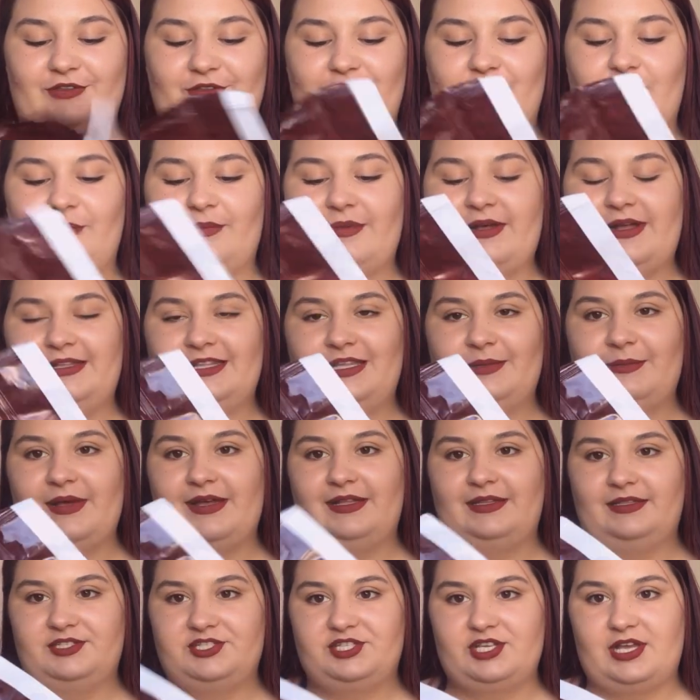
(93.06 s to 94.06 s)
Normalde
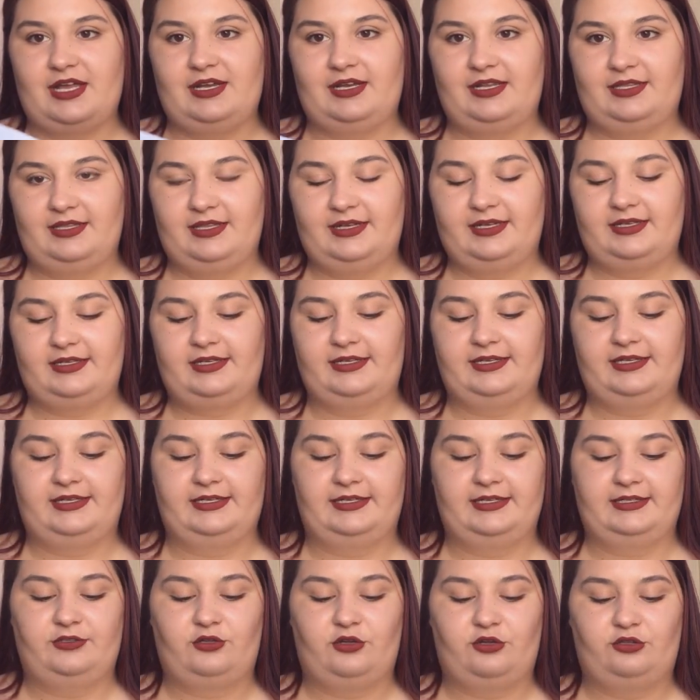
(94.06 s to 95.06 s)
ben dışarıda da hani
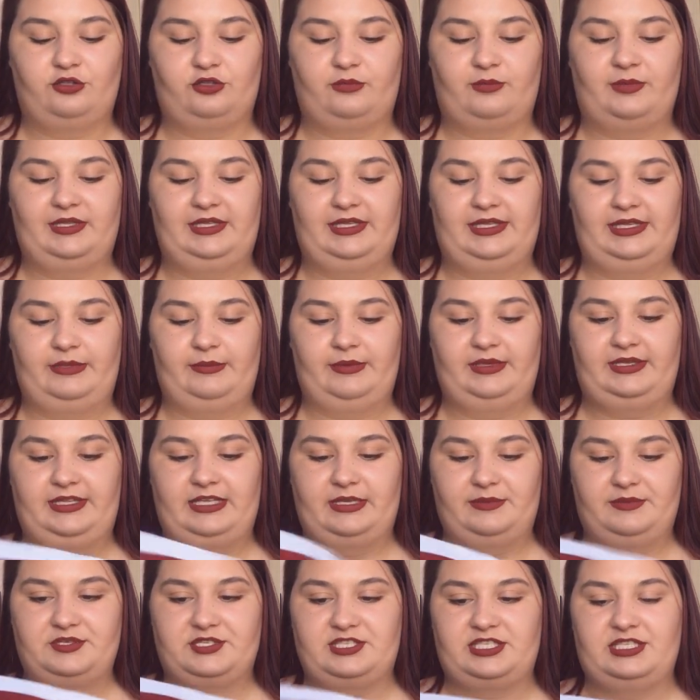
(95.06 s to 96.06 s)
e, dondurmalı irmik
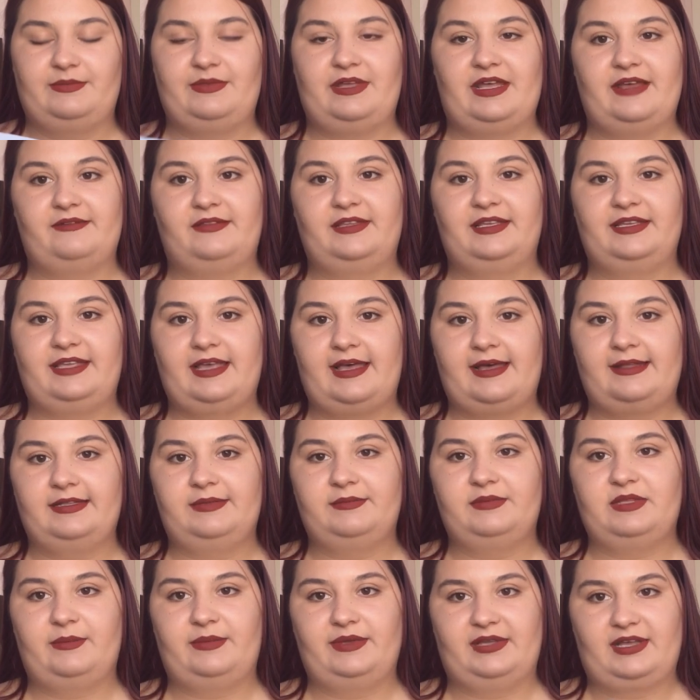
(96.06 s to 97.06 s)
yemiştim. Evde
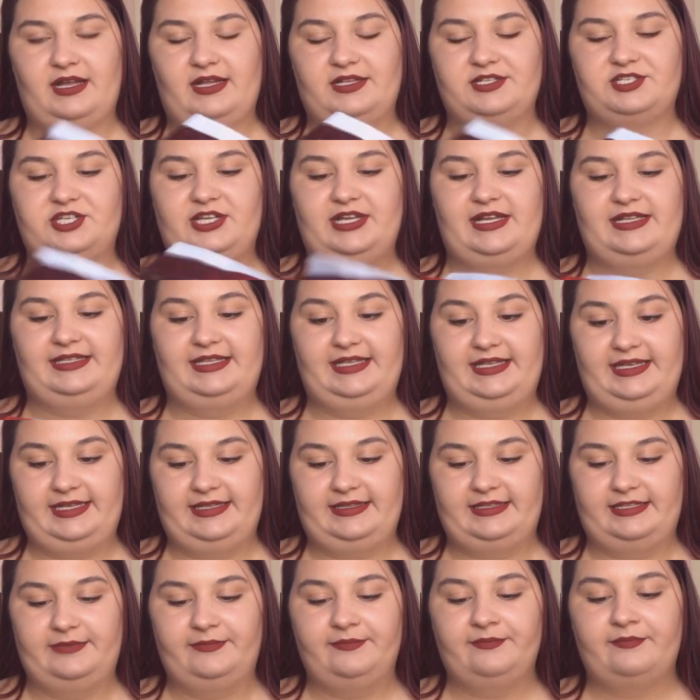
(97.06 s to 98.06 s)
kendimle birkaç kere
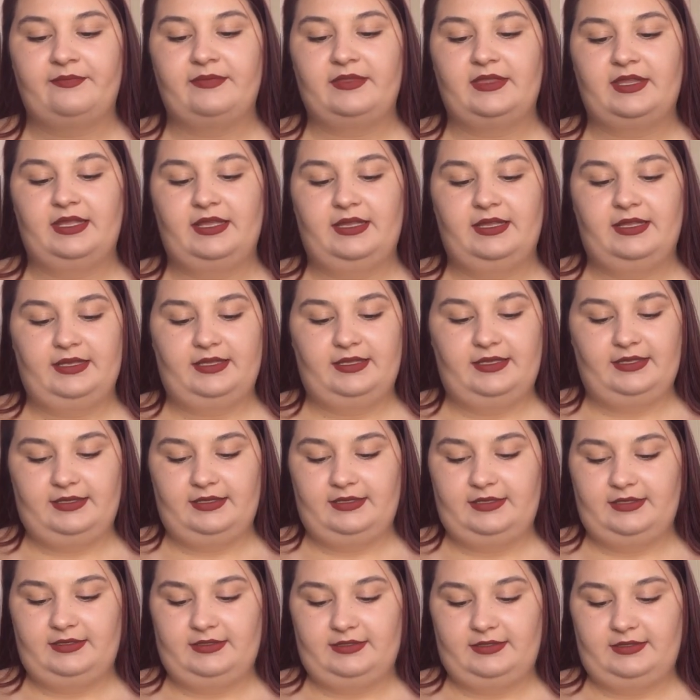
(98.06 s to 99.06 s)
denedim.
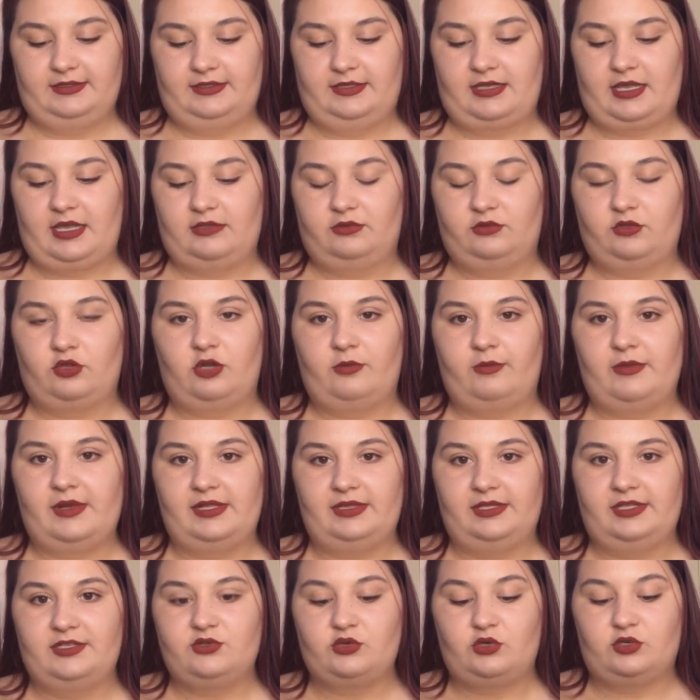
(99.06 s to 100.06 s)
Yani
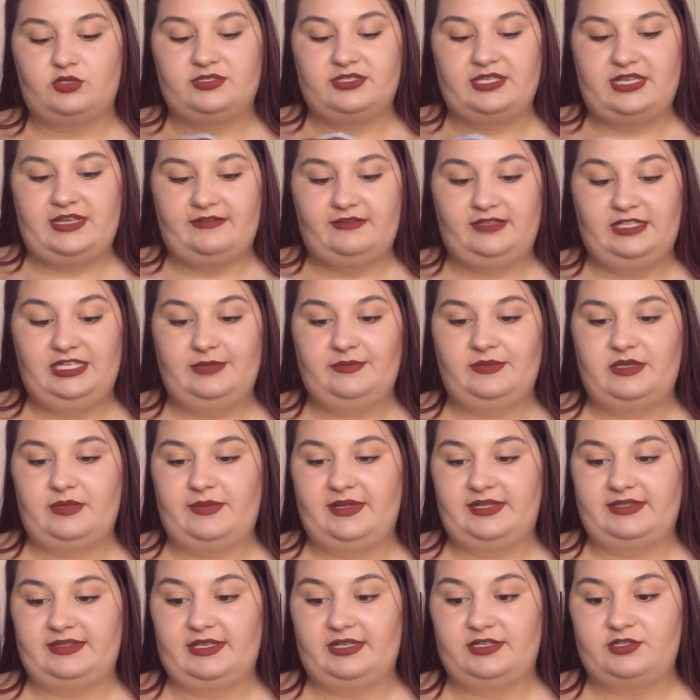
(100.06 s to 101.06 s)
normalde çok sevdiğim,
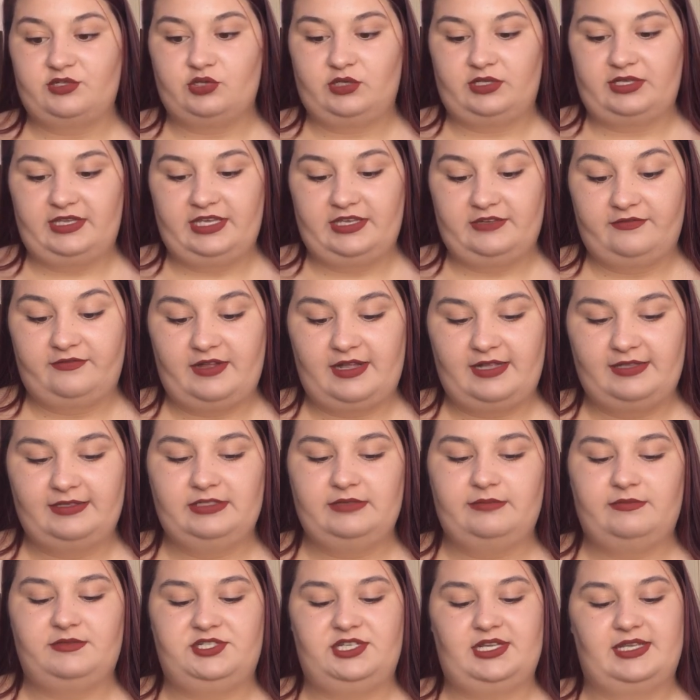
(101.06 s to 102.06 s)
yemekten çok keyif
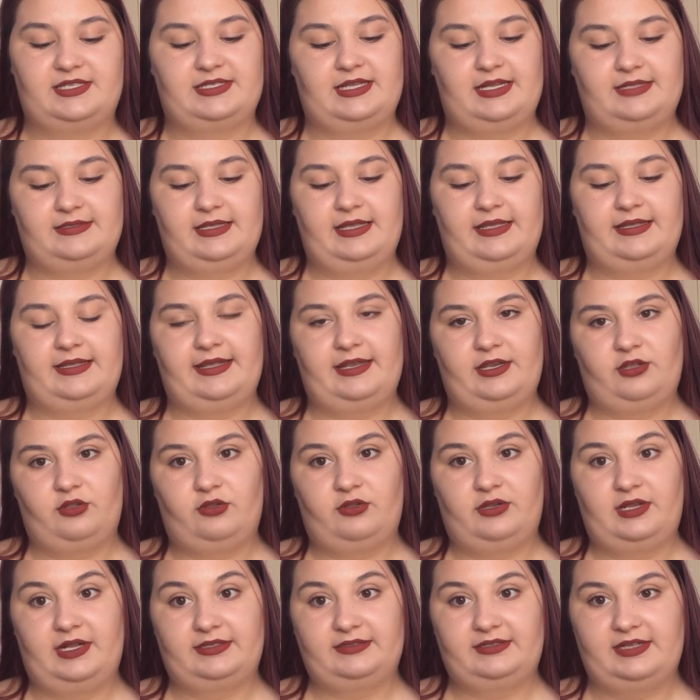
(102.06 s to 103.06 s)
aldığım bir şey. Zaten genel
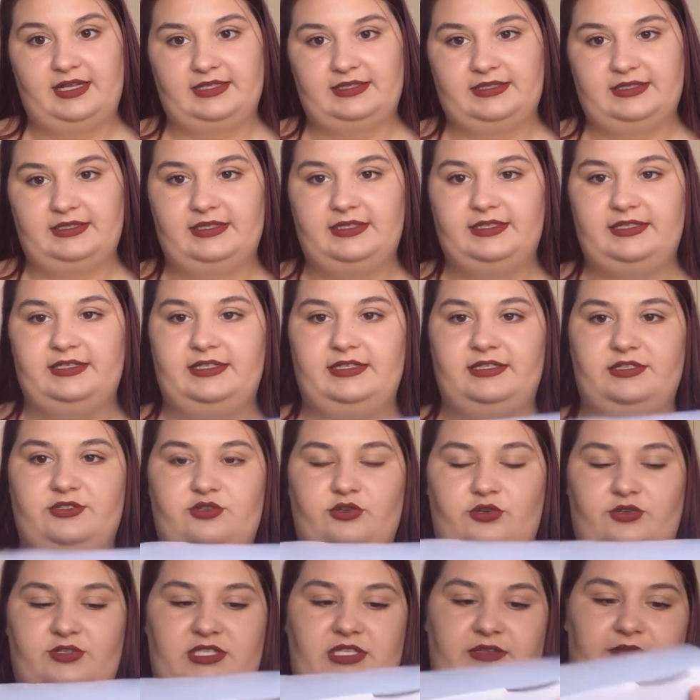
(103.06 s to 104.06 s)
olarak tatlıları
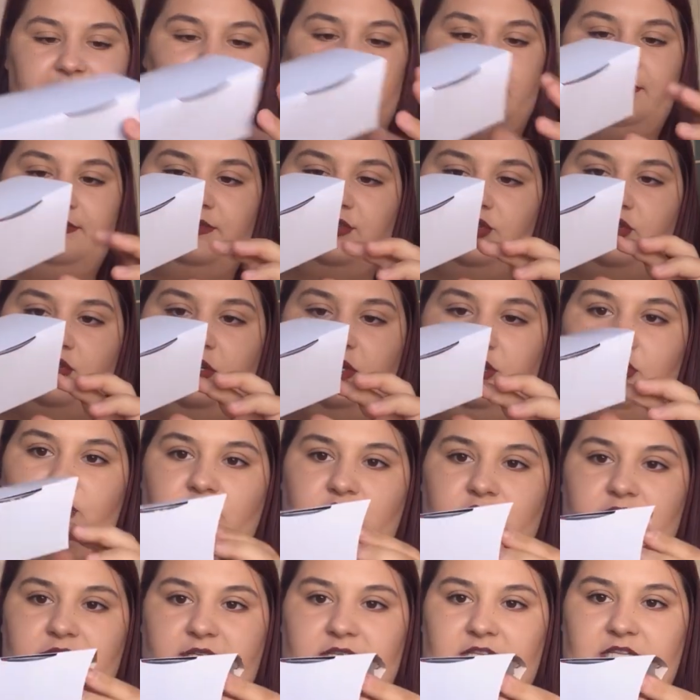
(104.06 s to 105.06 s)
çok severim. Şöyle
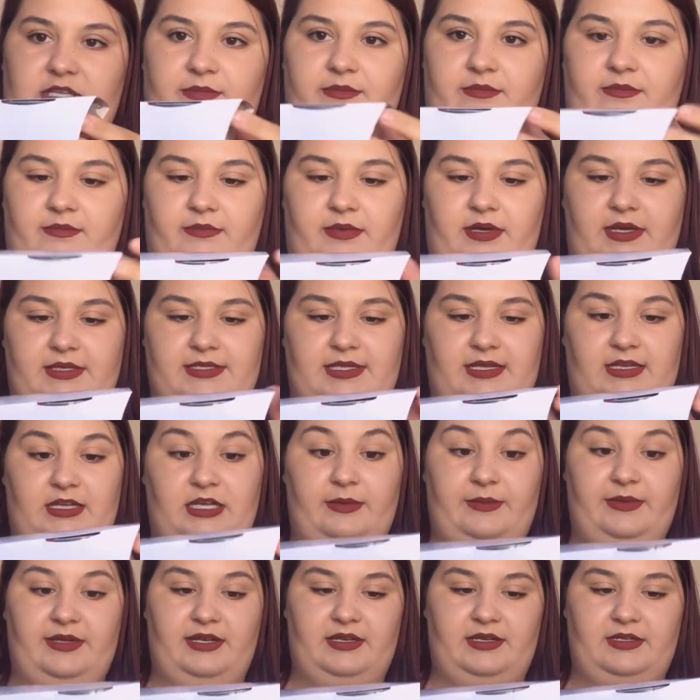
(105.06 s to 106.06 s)
göstereyim. Bazen
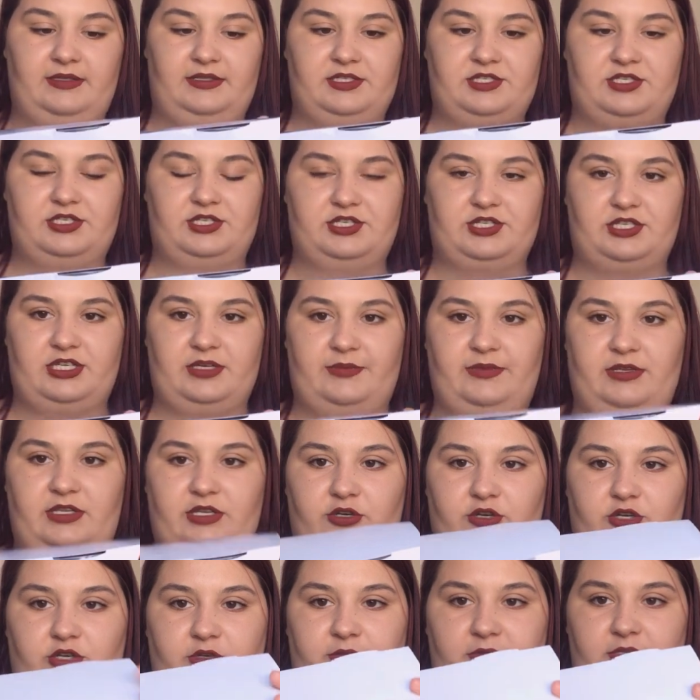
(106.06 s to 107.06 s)
kameranın dışına
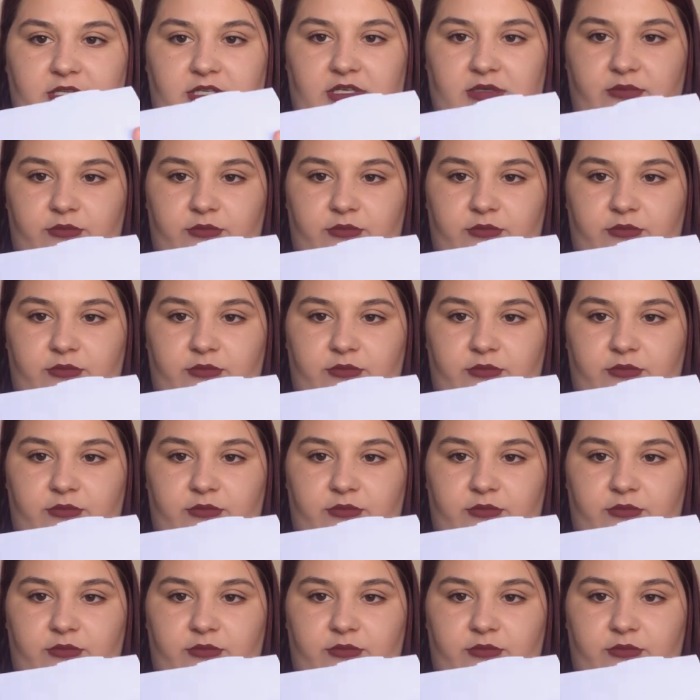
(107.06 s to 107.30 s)
çıkabiliyorum.